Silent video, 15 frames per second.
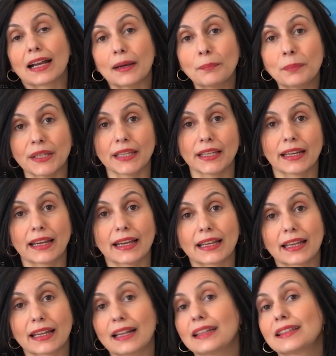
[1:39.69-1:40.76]
capire
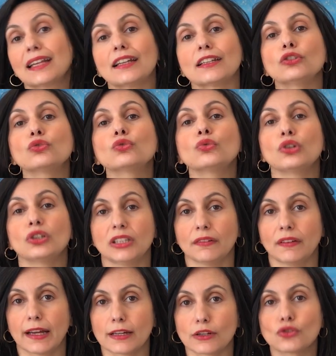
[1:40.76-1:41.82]
che in realtà nessuno è
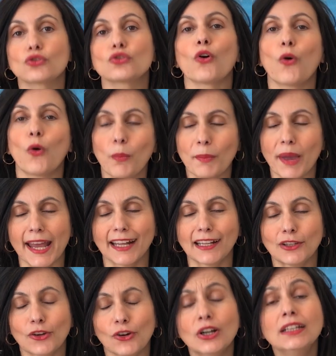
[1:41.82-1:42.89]
diverso, o
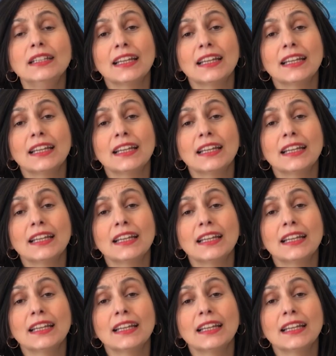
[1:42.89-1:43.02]
meglio,